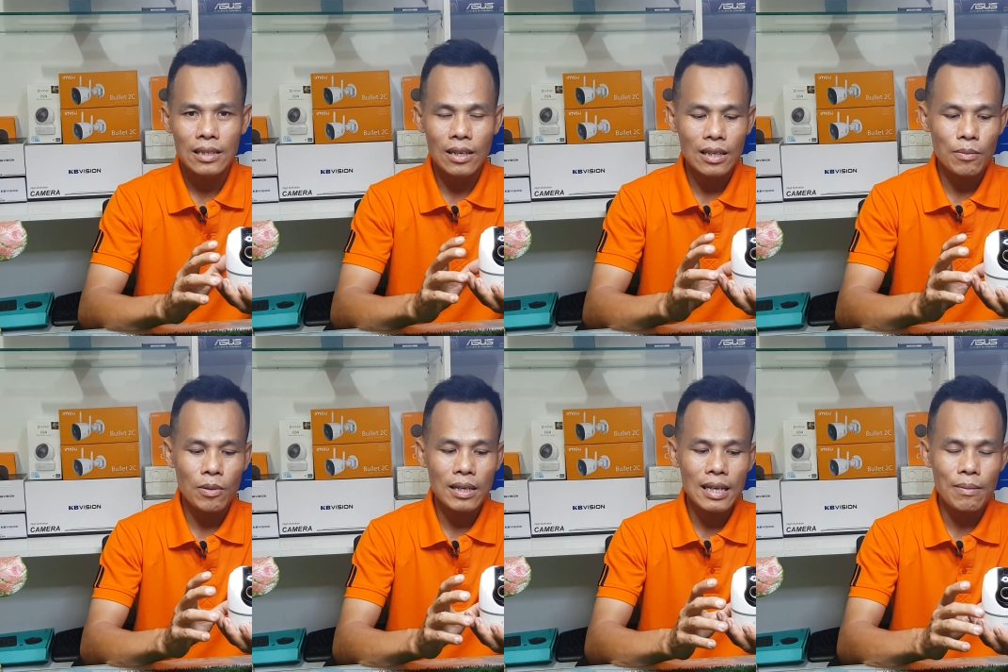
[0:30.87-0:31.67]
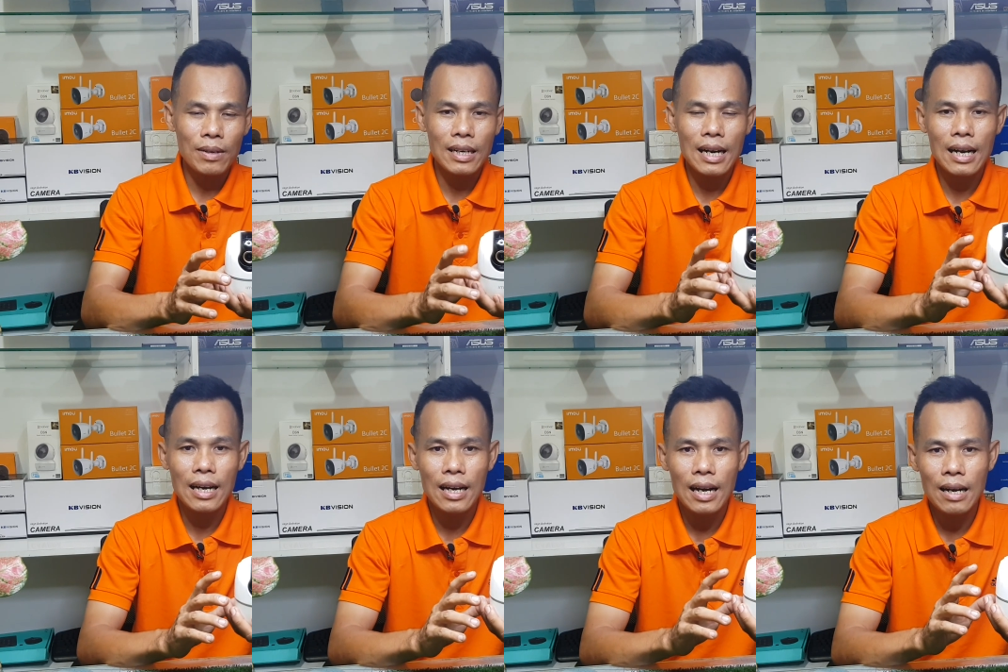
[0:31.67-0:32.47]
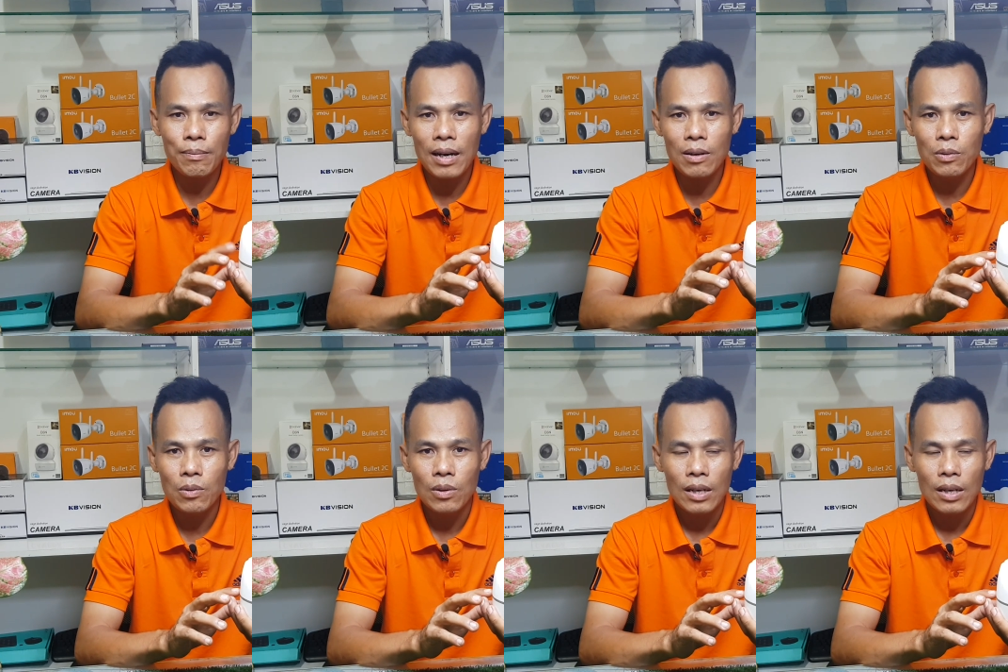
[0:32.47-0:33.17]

Đó là một cái camera Imou.